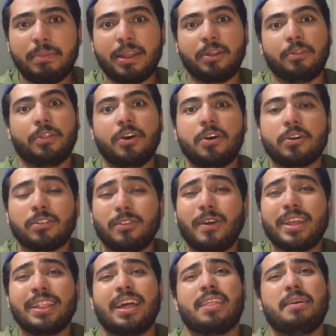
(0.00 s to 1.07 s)
pero no, no
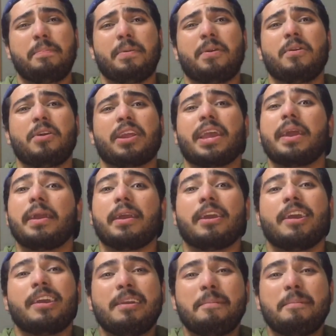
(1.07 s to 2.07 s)
hay nada peor que